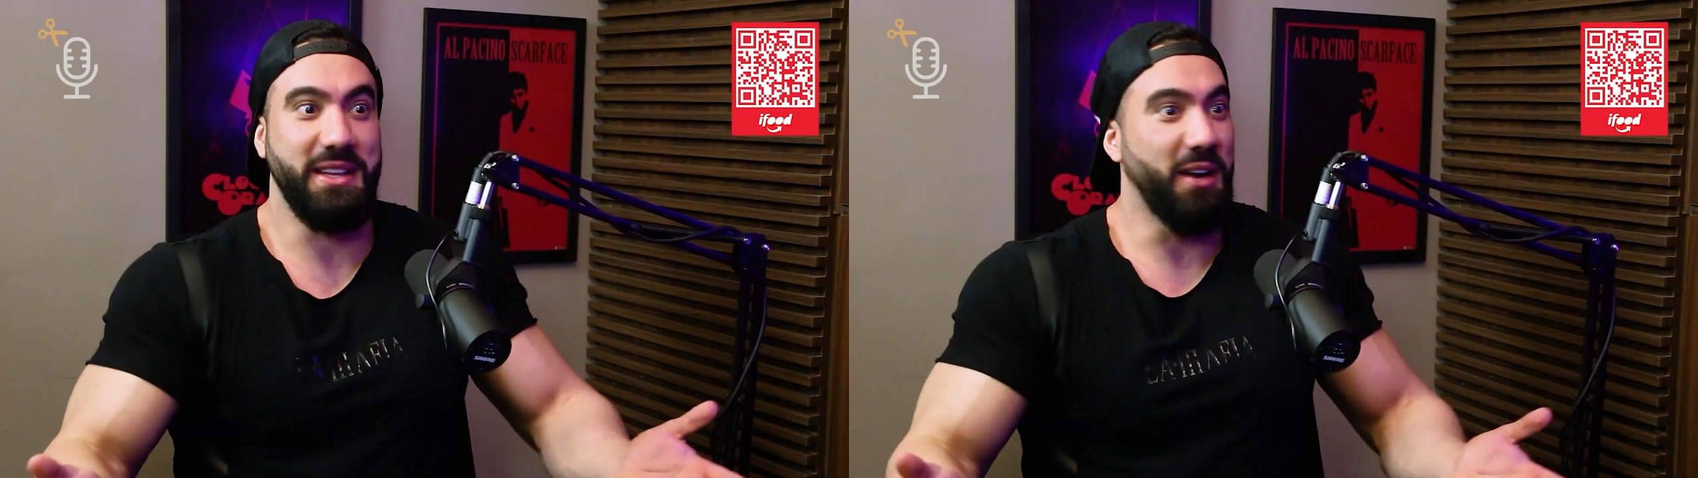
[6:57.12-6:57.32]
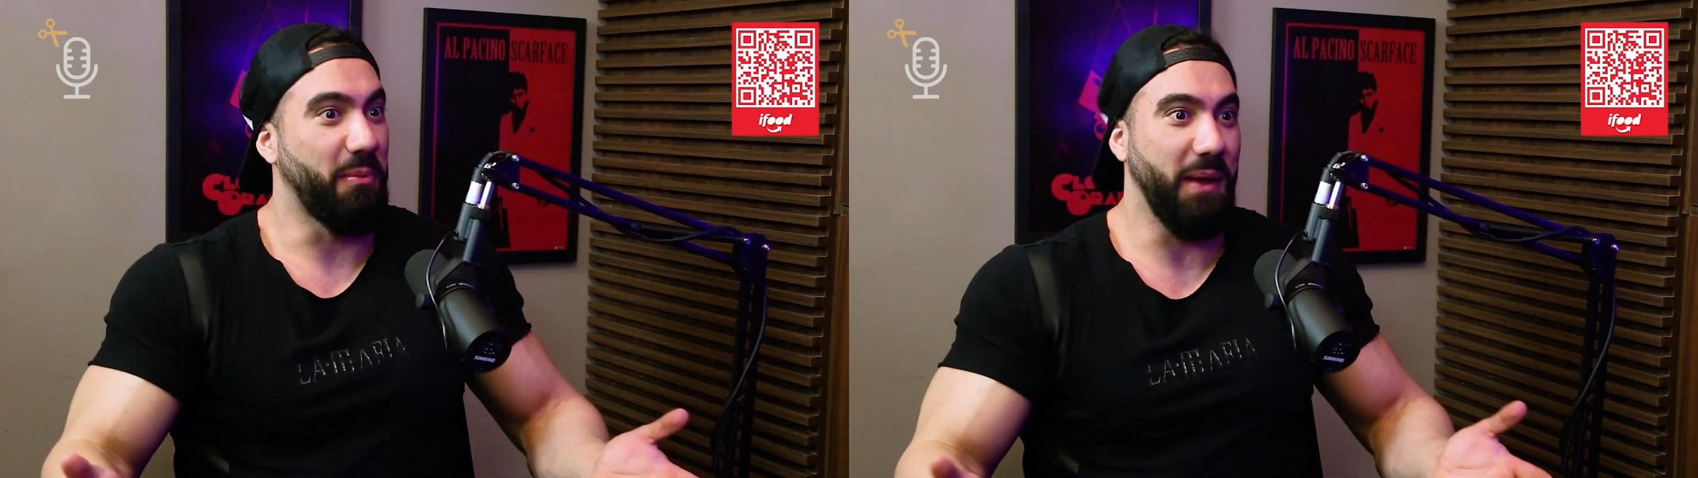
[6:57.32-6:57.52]

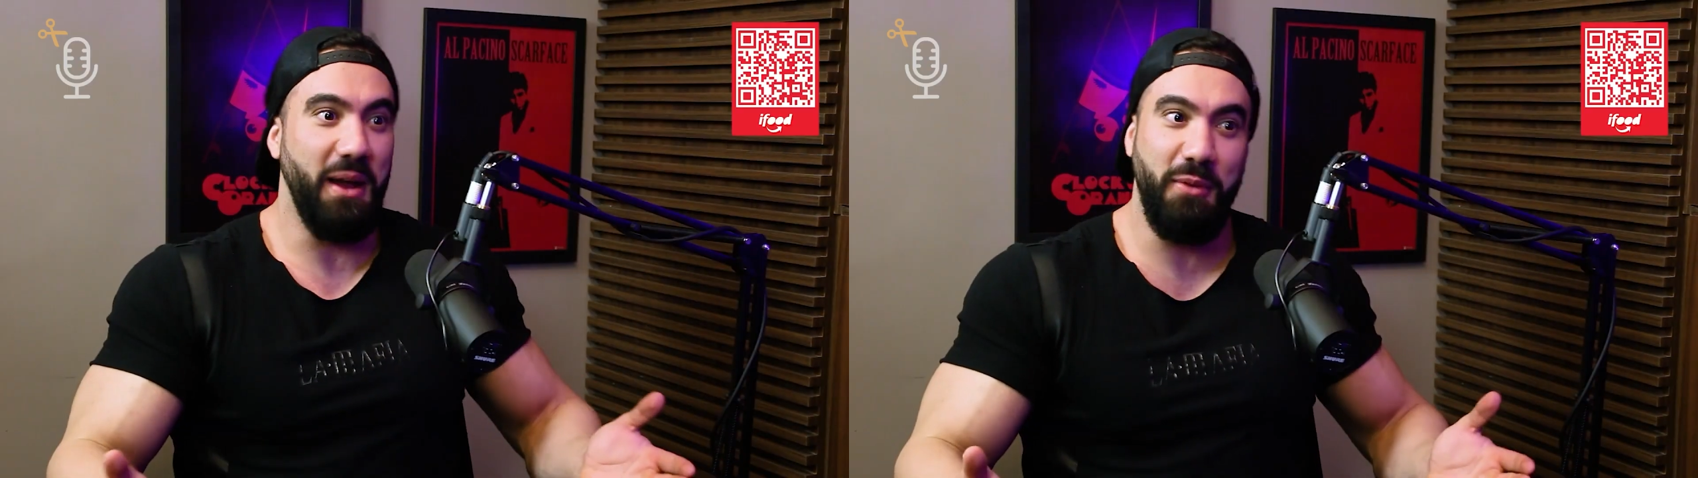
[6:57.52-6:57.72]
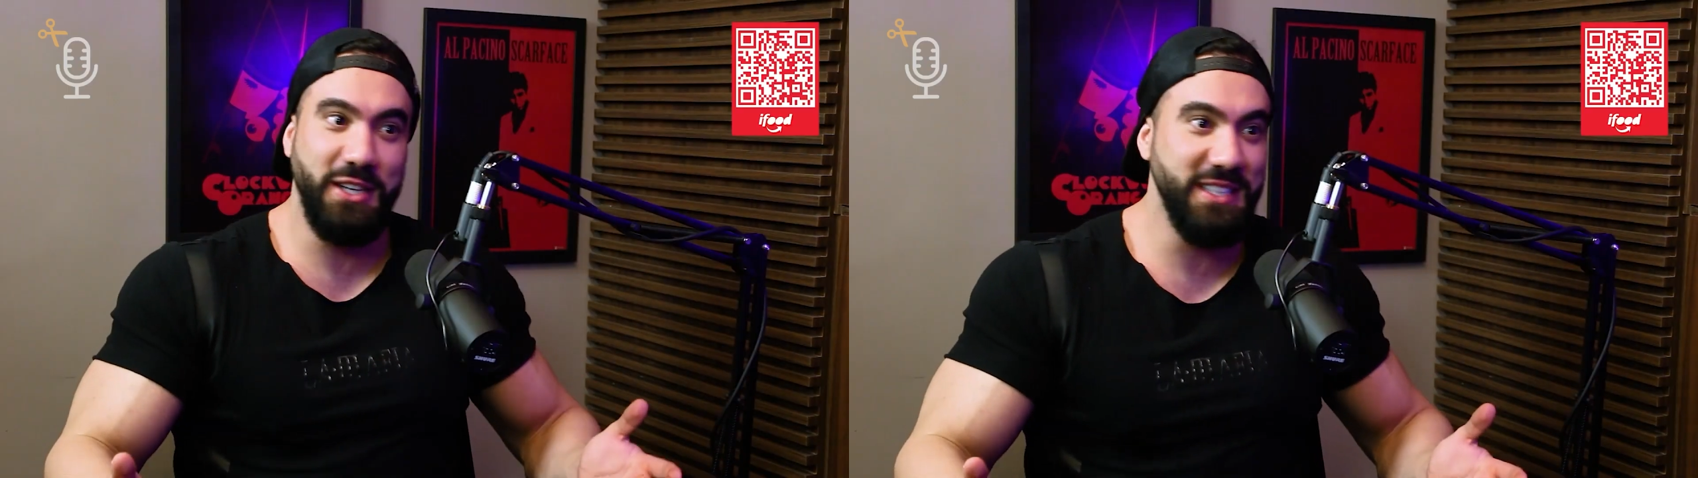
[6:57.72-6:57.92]
então, Quanto
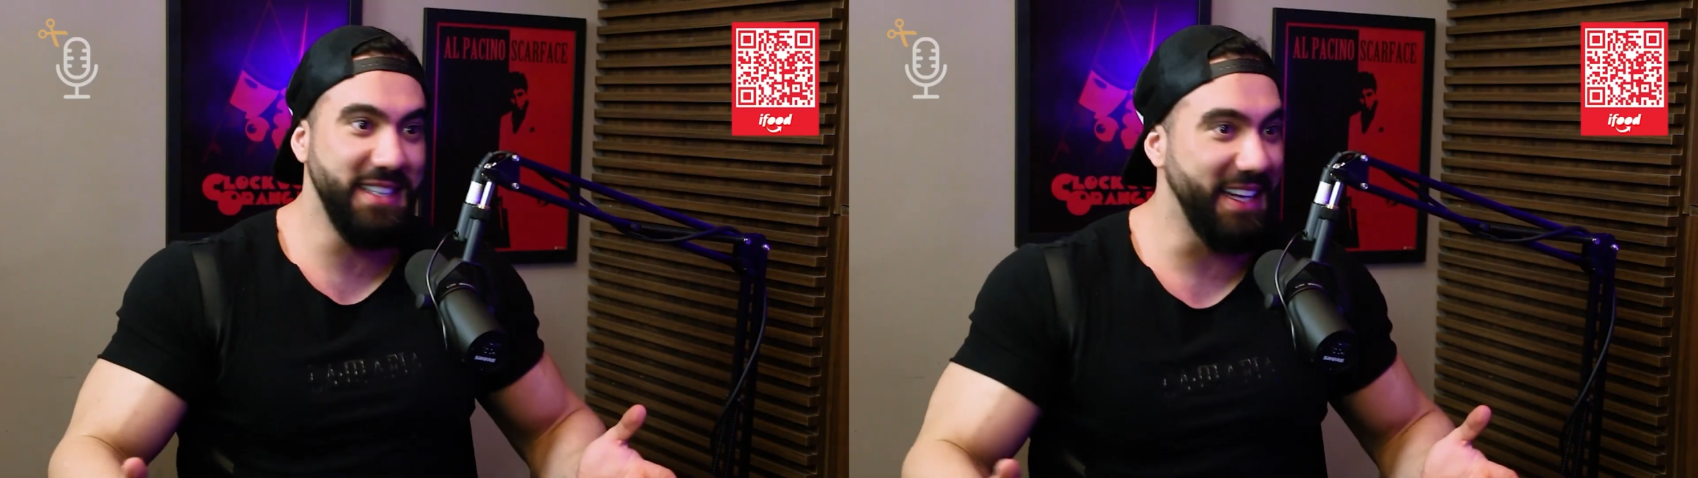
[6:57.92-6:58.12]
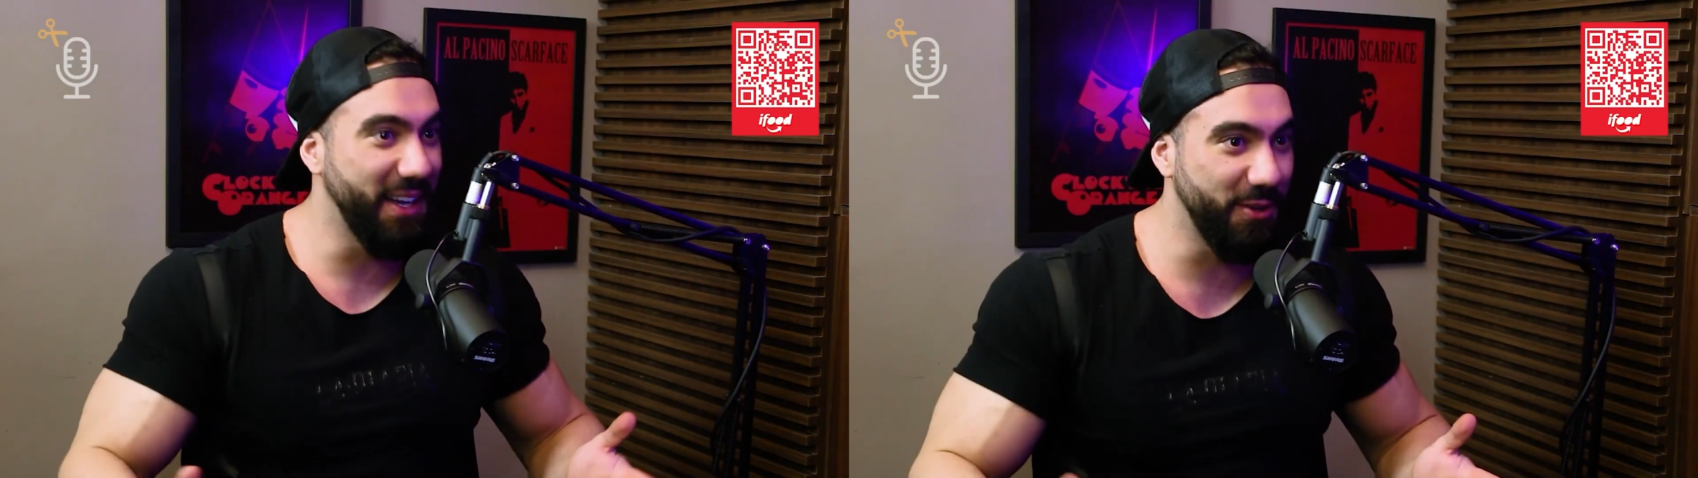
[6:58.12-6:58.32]
pelo amor de
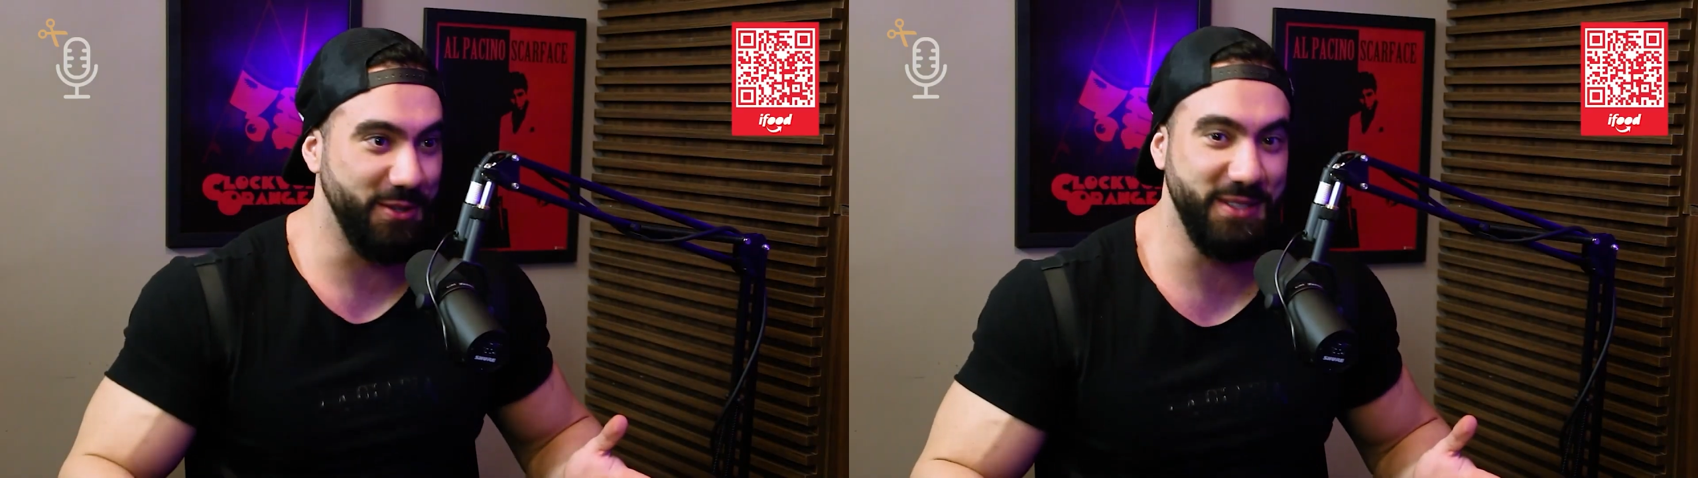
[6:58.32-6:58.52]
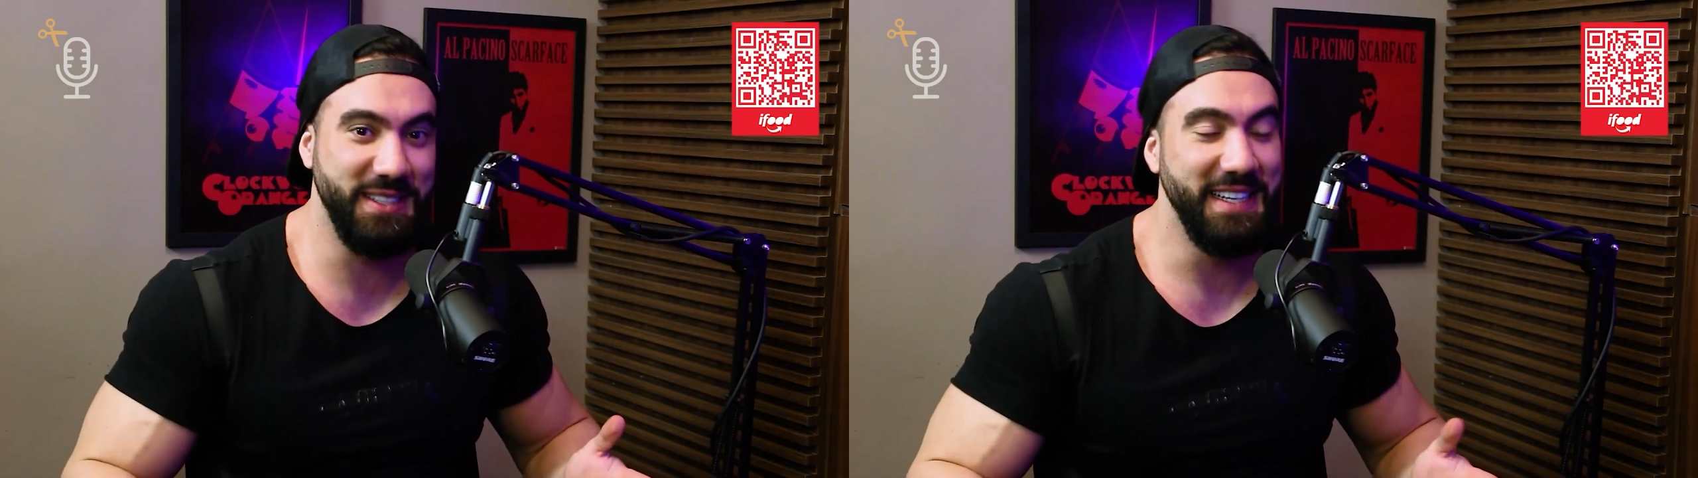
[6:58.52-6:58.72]

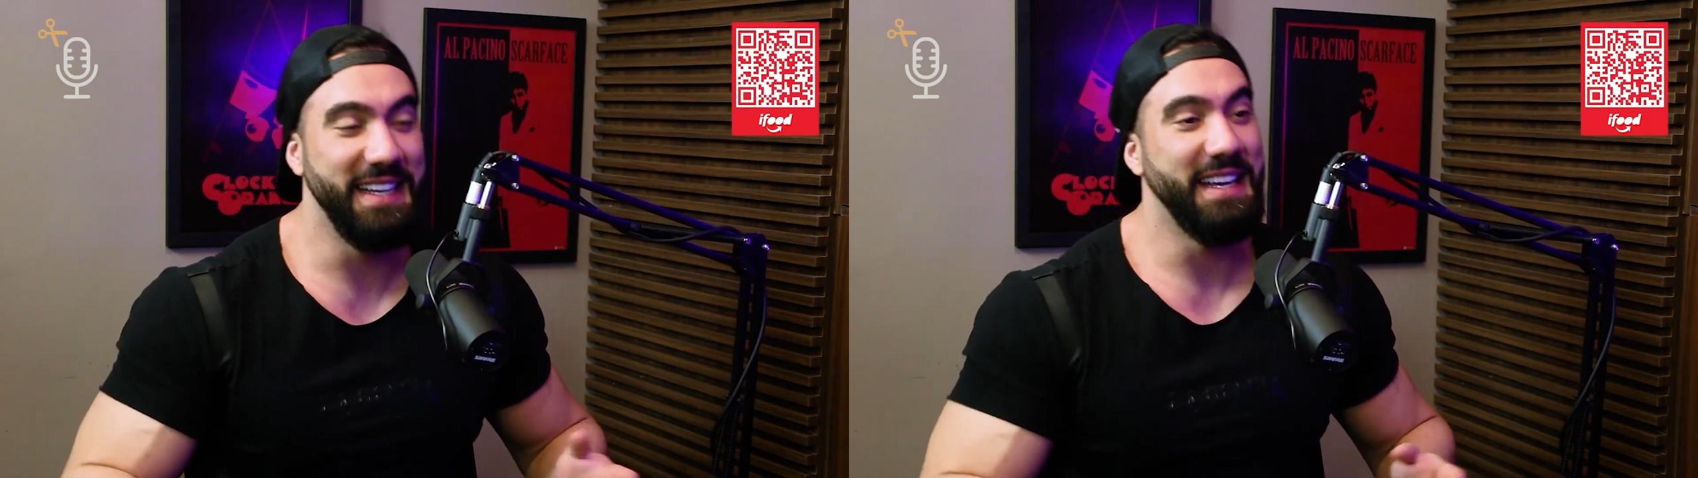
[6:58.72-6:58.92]
Deus.